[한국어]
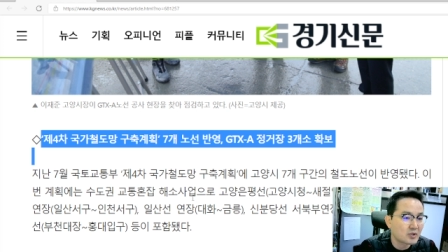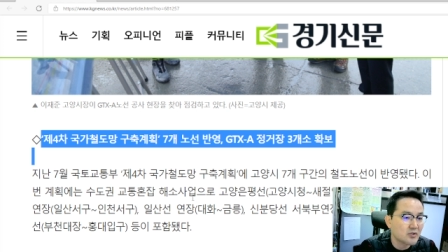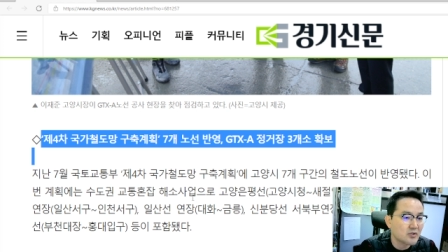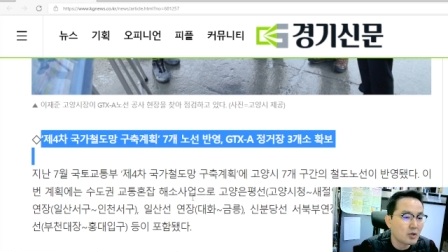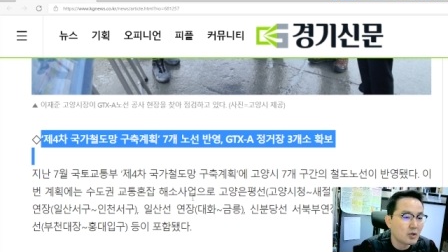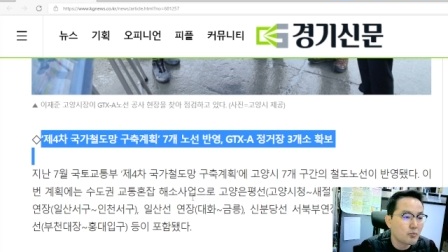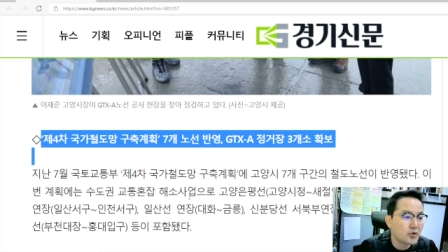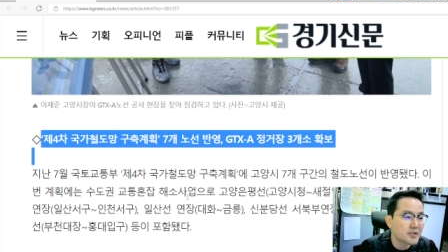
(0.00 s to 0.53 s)
더
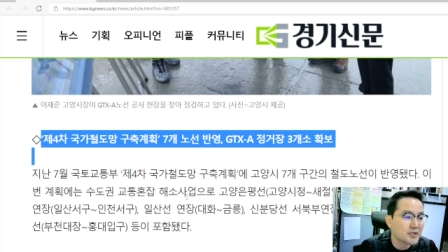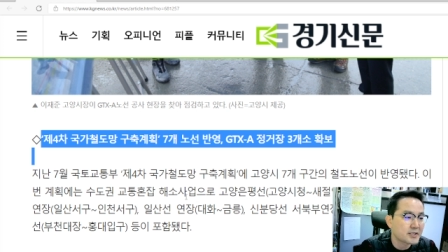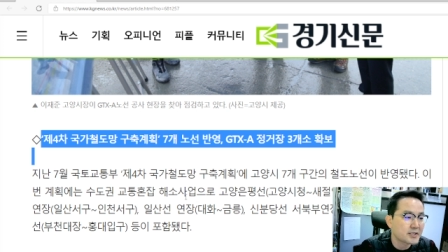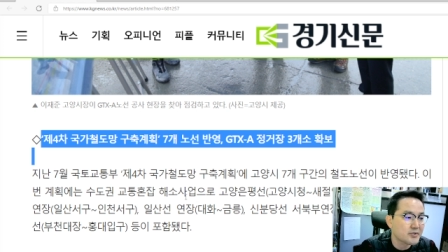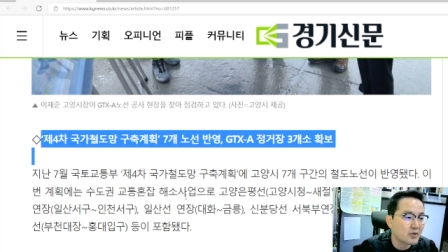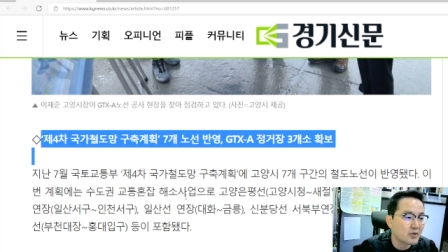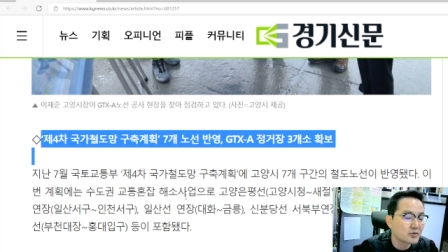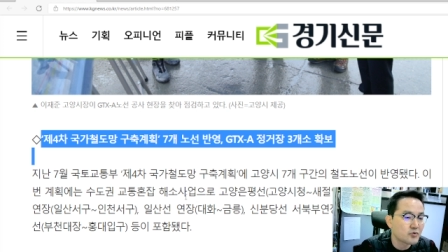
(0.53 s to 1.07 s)
확보가
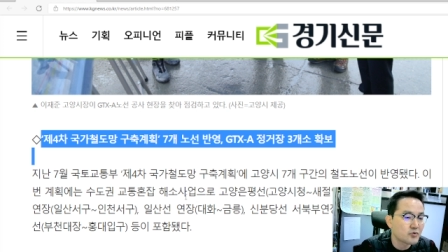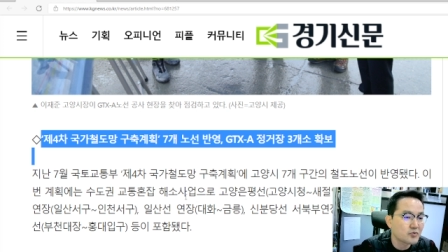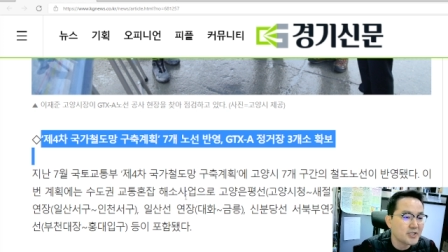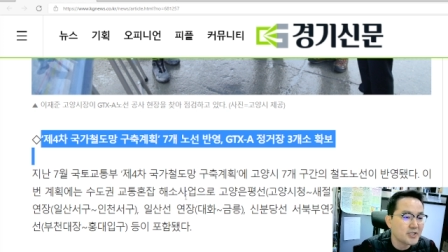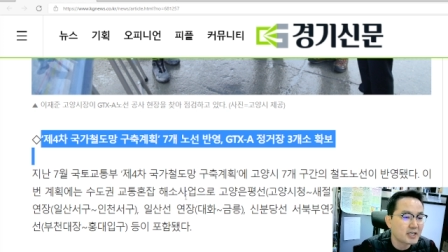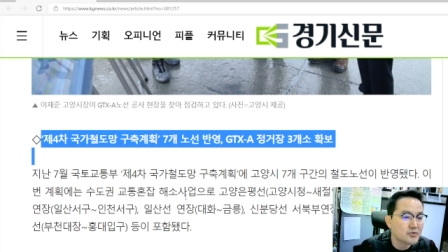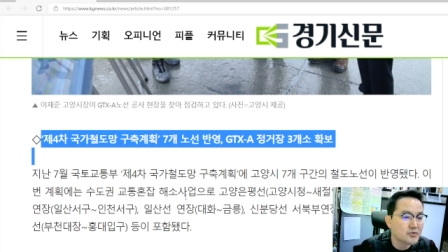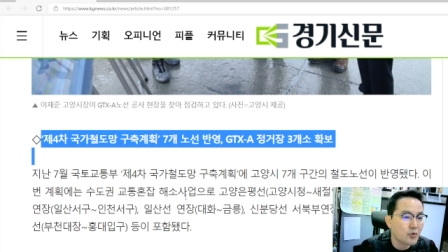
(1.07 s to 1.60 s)
돼서 총
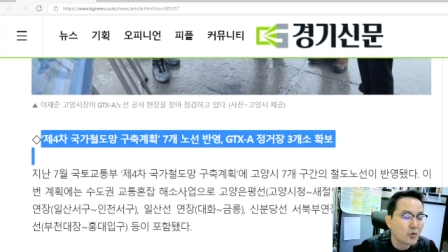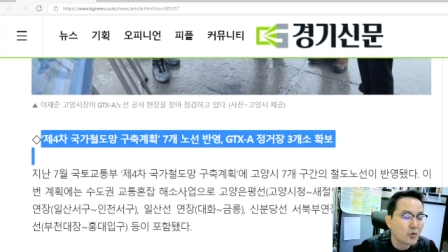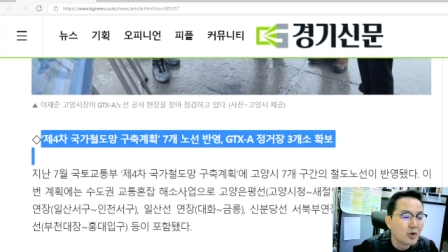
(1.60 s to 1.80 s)
세 개소.